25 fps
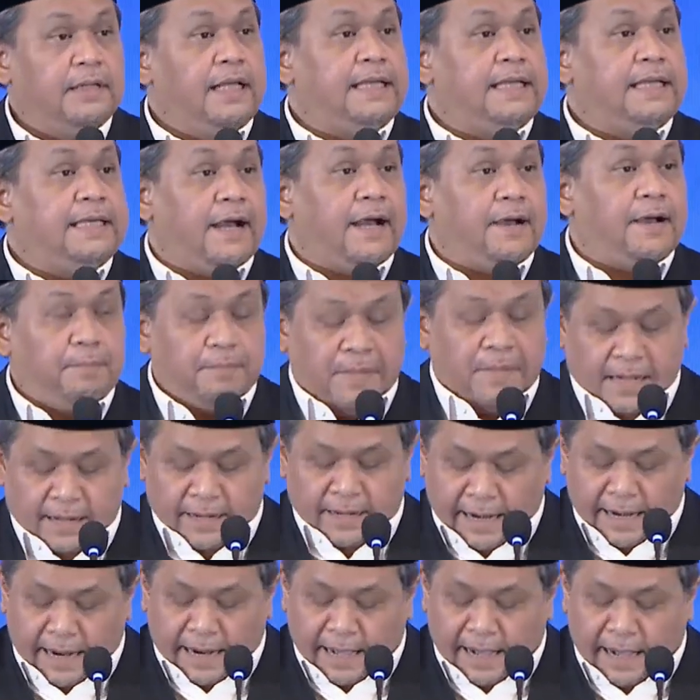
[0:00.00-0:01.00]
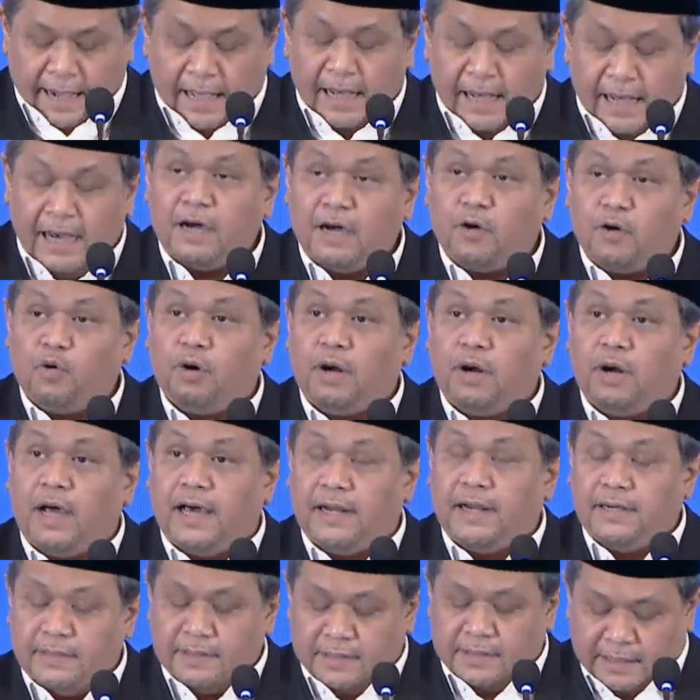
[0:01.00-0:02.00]
yang mengenal
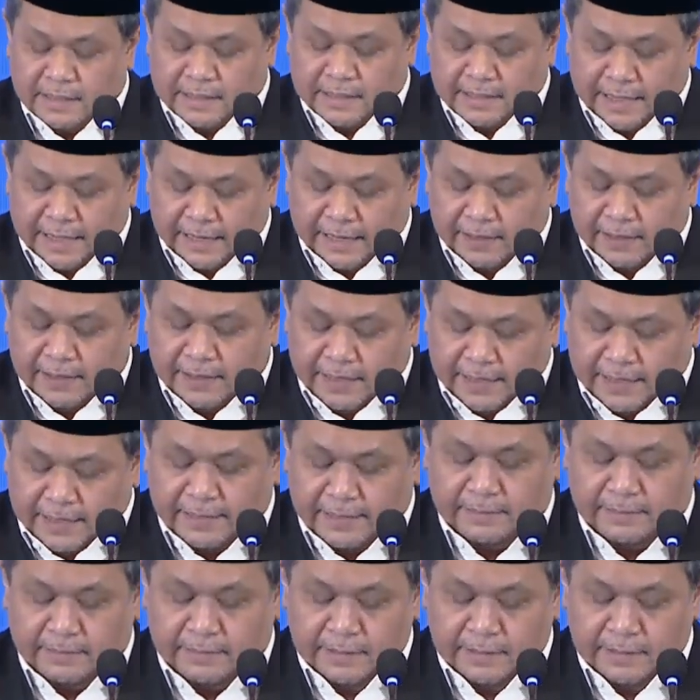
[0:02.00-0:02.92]
Al-Quran secara dekat.